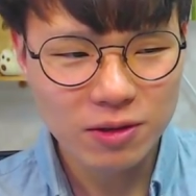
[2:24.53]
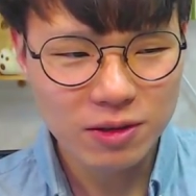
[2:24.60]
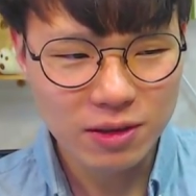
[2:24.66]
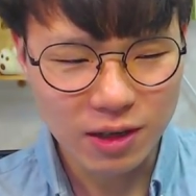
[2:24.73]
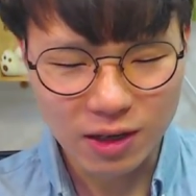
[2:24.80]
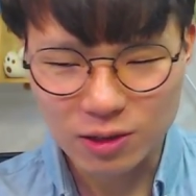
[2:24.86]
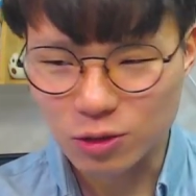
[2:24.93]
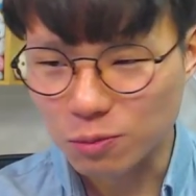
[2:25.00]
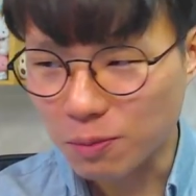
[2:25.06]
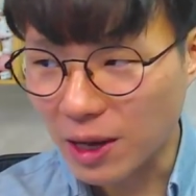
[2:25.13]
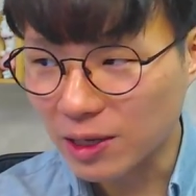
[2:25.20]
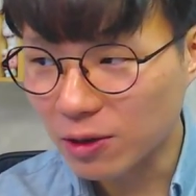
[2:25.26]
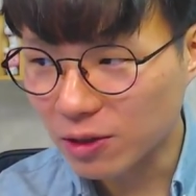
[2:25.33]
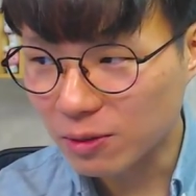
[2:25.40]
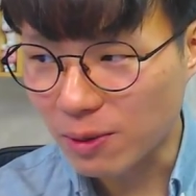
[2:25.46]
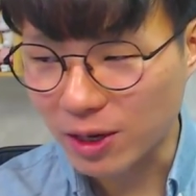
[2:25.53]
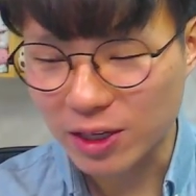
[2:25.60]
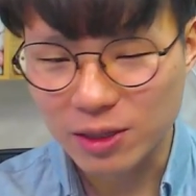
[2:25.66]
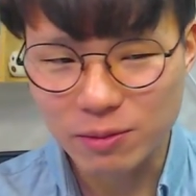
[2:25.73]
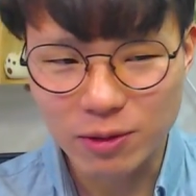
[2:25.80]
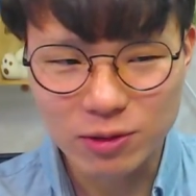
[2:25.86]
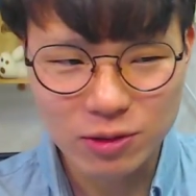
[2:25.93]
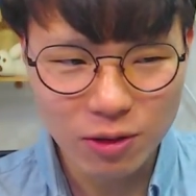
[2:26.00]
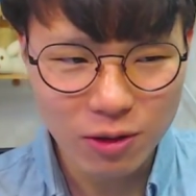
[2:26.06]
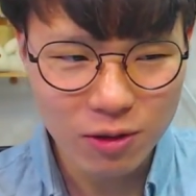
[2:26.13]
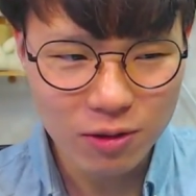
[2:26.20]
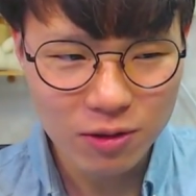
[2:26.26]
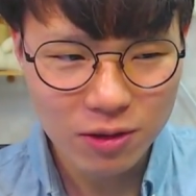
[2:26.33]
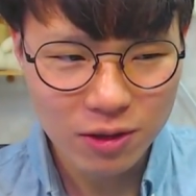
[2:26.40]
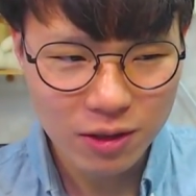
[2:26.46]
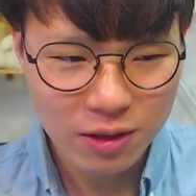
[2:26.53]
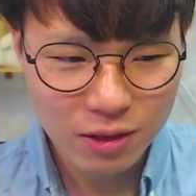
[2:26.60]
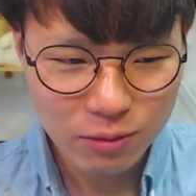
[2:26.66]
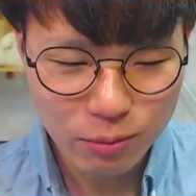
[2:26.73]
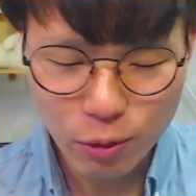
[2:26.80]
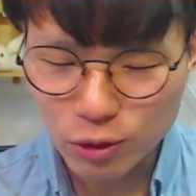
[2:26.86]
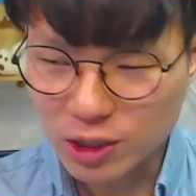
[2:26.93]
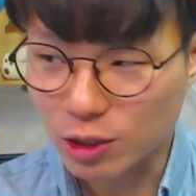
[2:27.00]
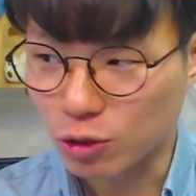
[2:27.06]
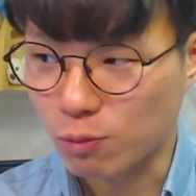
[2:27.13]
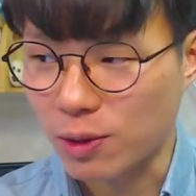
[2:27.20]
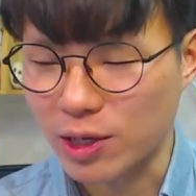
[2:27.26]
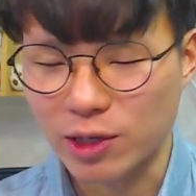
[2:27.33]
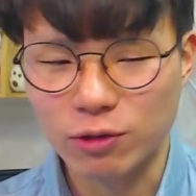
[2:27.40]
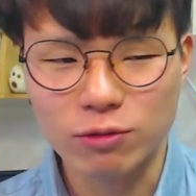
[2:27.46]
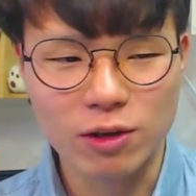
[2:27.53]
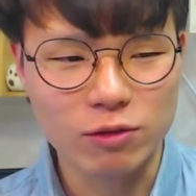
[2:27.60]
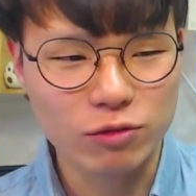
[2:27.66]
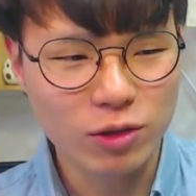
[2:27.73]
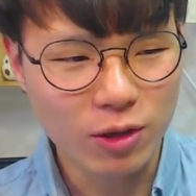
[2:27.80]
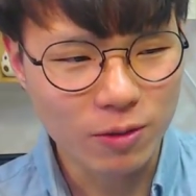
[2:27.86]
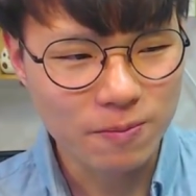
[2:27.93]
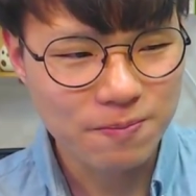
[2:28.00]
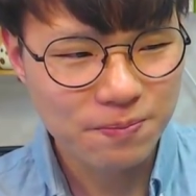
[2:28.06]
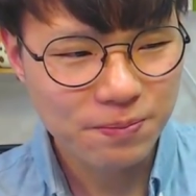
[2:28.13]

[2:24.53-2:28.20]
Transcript: 약간 좀 판형이 바뀌면서 표지가 좀 바뀐 것 같고요.